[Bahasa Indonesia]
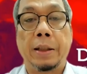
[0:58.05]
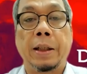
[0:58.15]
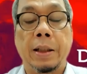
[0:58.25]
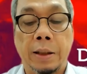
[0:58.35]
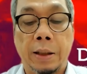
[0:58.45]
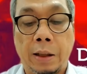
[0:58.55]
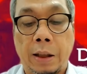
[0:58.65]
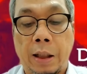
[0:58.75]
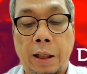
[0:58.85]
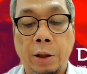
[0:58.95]
Ya, ini
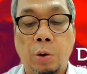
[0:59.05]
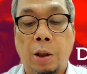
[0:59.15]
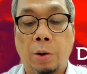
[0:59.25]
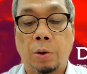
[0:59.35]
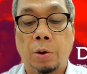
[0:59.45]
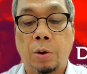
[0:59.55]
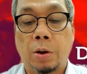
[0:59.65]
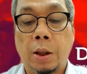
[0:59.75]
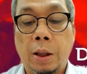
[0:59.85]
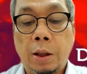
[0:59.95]
antara lain juga
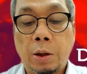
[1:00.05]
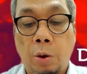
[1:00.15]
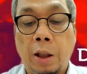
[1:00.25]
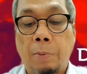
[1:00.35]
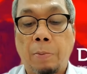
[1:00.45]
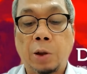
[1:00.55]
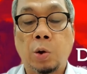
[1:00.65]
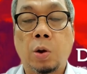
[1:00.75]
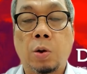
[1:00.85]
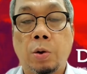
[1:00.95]
untuk sudah
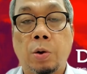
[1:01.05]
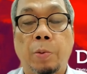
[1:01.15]
termasuk untuk